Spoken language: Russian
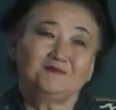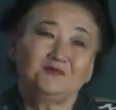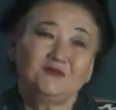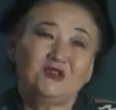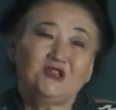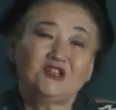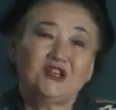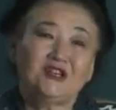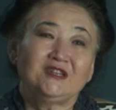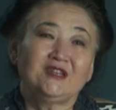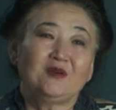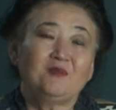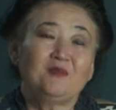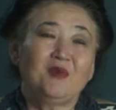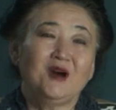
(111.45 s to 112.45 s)
нечаянно
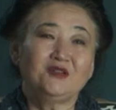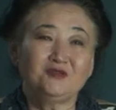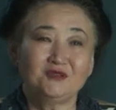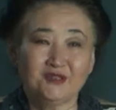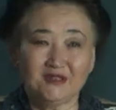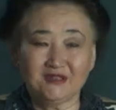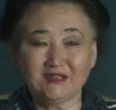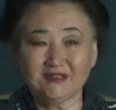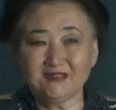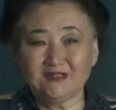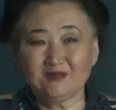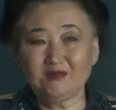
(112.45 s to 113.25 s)
обманута, оказывается